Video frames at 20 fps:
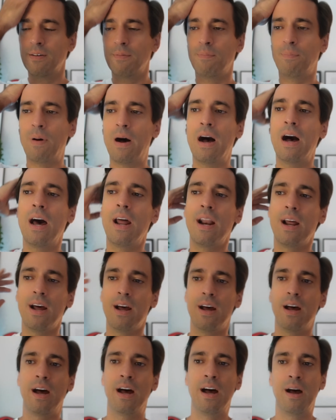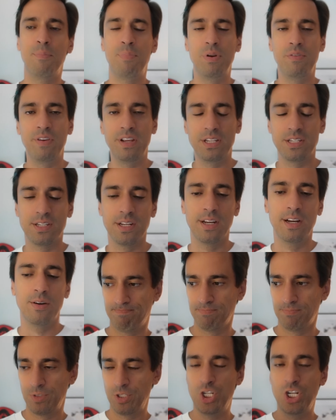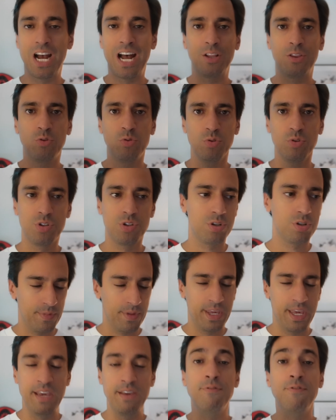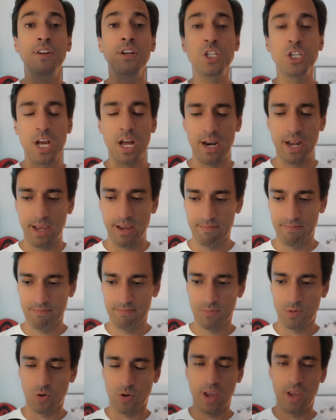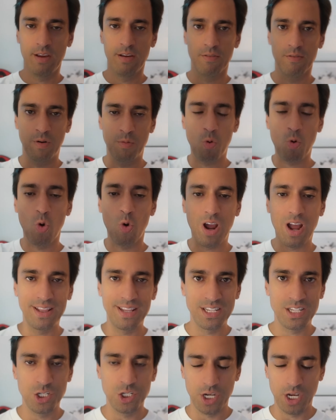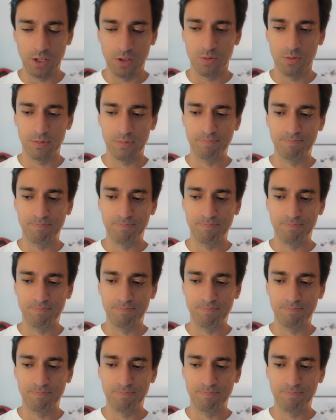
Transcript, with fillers: para a prevenção de atos que infringem a lei, ok? Vamos colocar desse jeito.